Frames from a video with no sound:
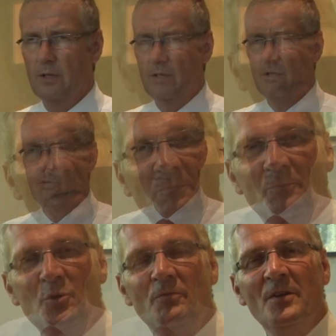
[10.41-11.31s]
Voilà,
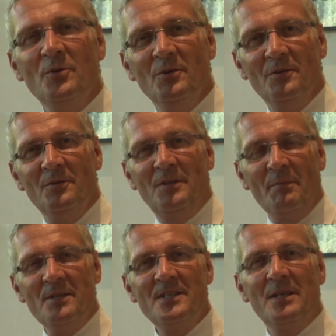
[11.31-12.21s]
je viens de
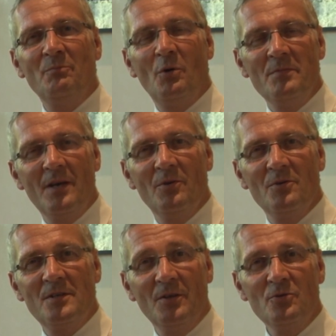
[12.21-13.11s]
terminer cette première euh,
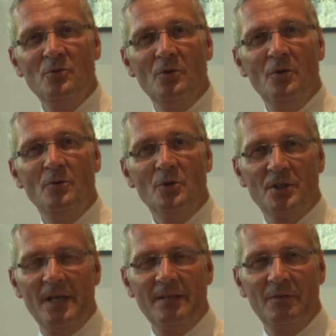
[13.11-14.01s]
séance de,
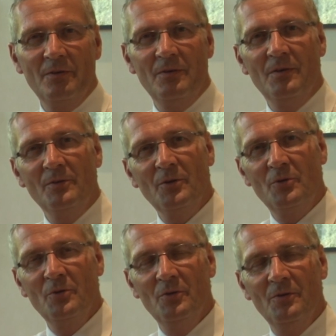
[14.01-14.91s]
chat euh, en tant
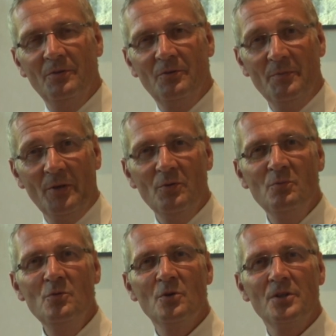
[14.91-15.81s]
que, que, maire de
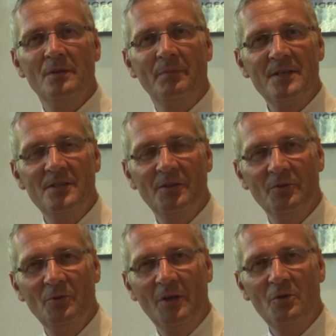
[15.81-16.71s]
Bourges et président
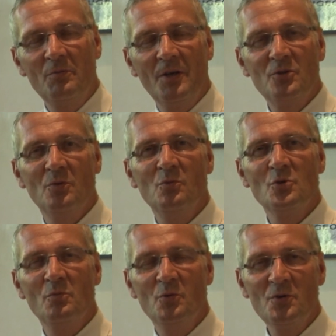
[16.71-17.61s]
de l'agglomération
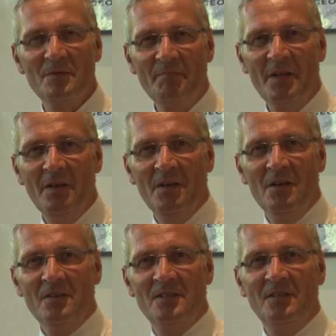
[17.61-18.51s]
Bourges Plus.
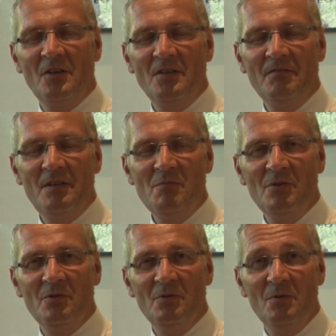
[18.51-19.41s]
C'est un
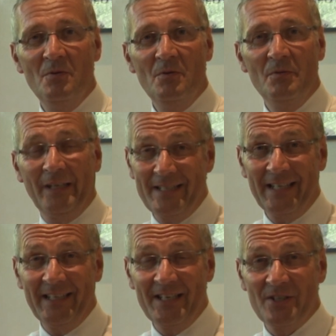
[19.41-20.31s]
événement euh, très
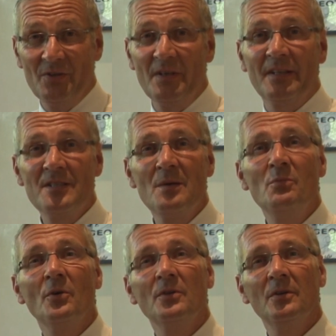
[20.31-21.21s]
intéressant et très
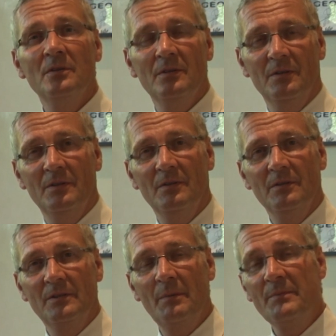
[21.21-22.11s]
important
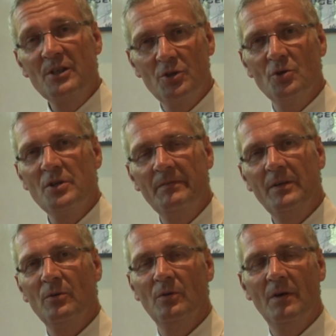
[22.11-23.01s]
en, termes d'échange
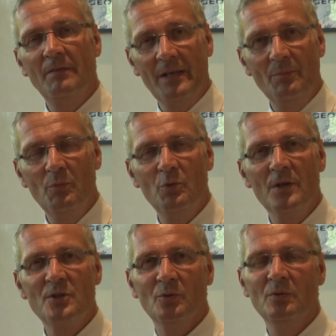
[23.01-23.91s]
avec, euh, avec la
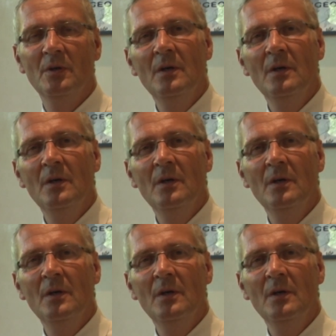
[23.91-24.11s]
population.